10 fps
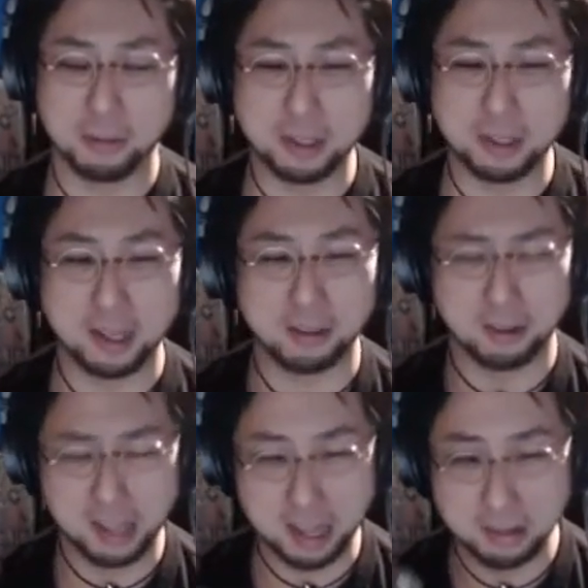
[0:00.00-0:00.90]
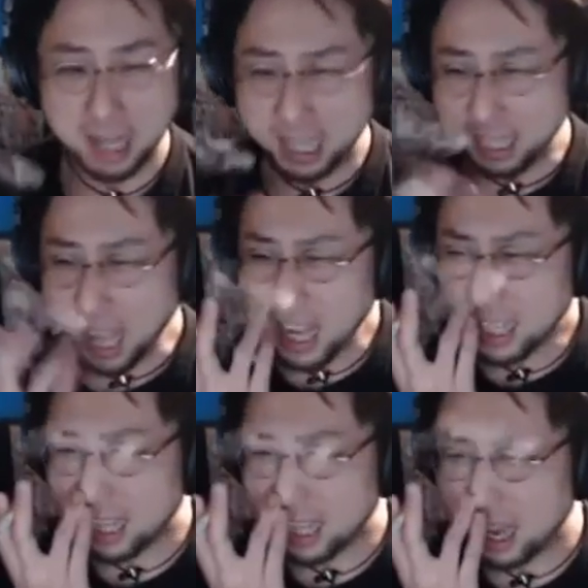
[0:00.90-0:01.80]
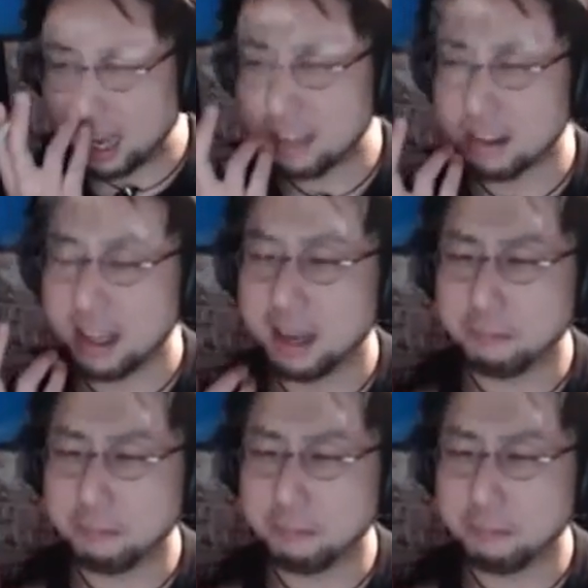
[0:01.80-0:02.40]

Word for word: てるのに、なんかね、あいつね、